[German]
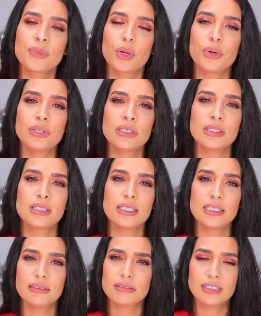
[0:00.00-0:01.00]
Und
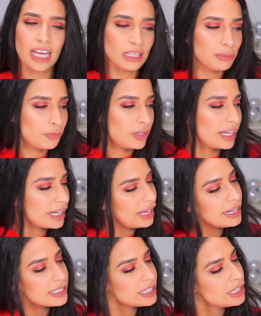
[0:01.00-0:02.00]
ich dachte mir, vielleicht kann
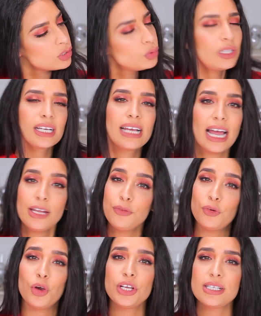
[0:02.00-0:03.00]
das ein ganz guter Guide
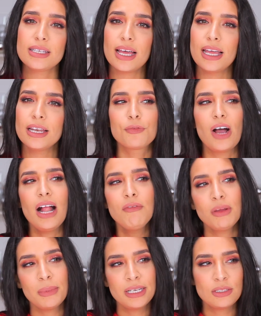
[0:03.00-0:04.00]
für euch sein. Vor allem,
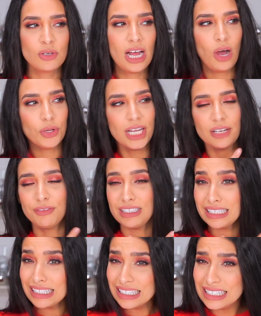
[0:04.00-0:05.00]
wenn man so eine Haut hat wie
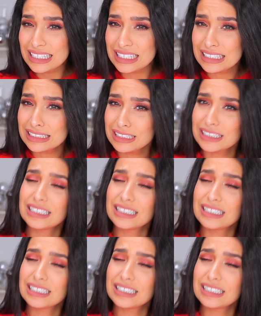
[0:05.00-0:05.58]
ich.